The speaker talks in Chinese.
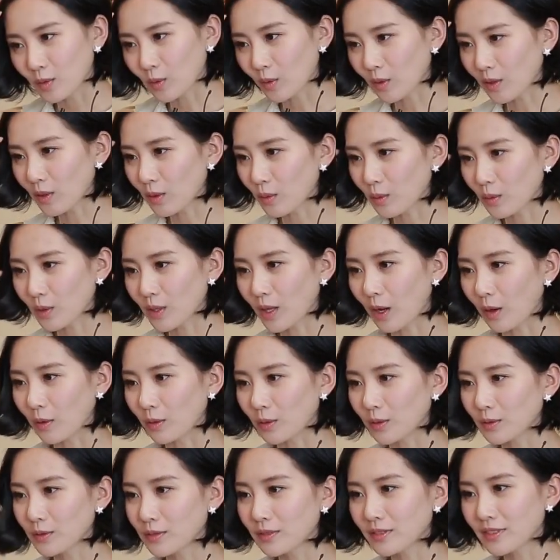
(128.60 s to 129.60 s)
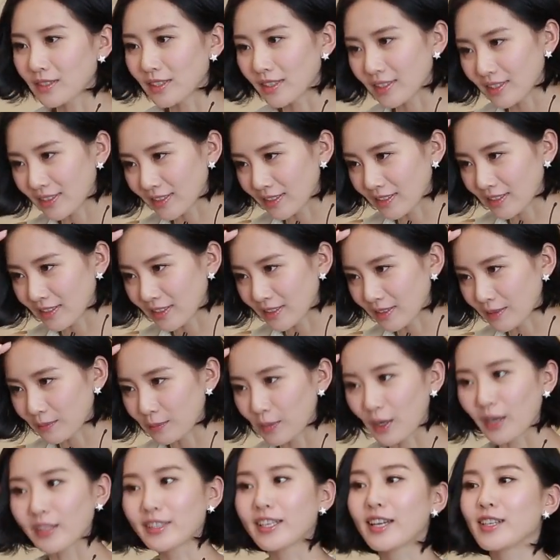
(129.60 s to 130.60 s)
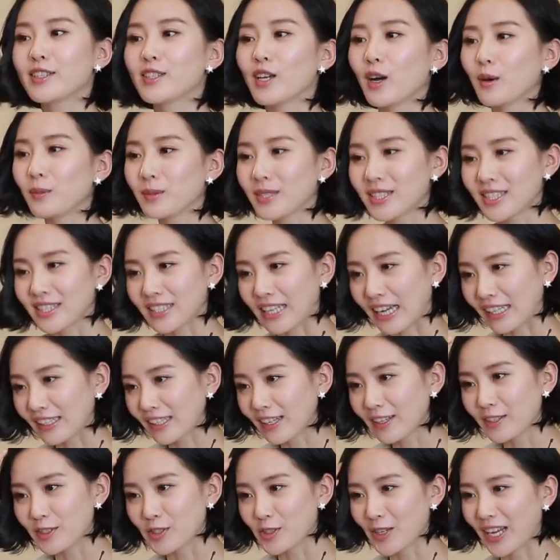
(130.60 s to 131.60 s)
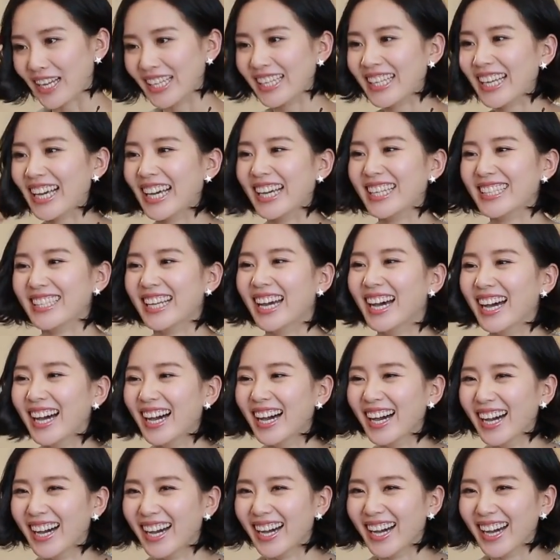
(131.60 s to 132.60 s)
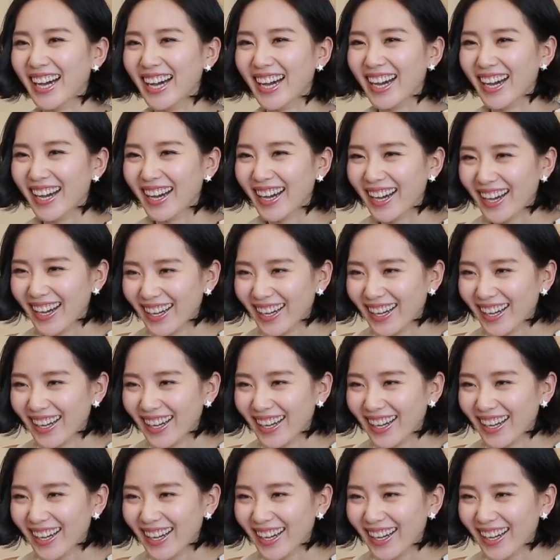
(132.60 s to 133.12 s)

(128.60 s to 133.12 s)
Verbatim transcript: 我我老公。不要太瞧不起他，他很专业的。